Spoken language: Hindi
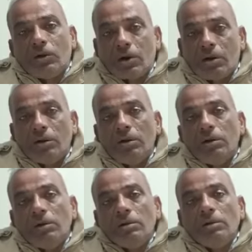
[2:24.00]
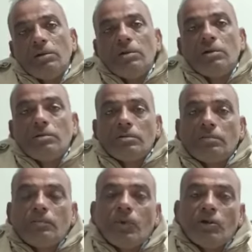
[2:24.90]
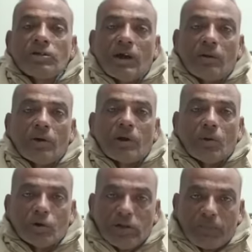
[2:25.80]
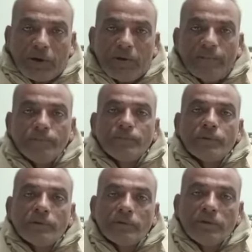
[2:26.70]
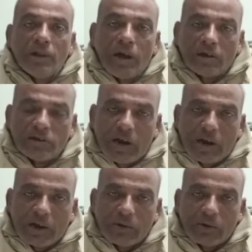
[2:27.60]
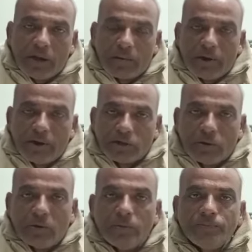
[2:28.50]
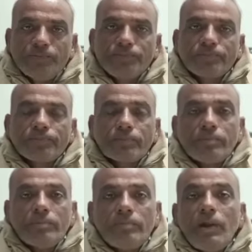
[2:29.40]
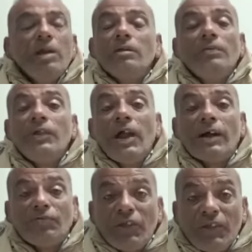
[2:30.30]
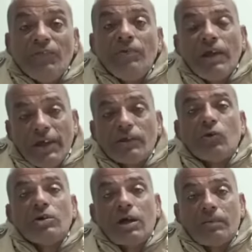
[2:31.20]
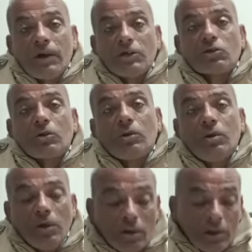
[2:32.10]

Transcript: जी द्वारा पुलिस थाना गुड़ा गोड़जी पर दिनांक चार एक दो हजार बाईस को दिनांक तीन एक दो हजार बाईस को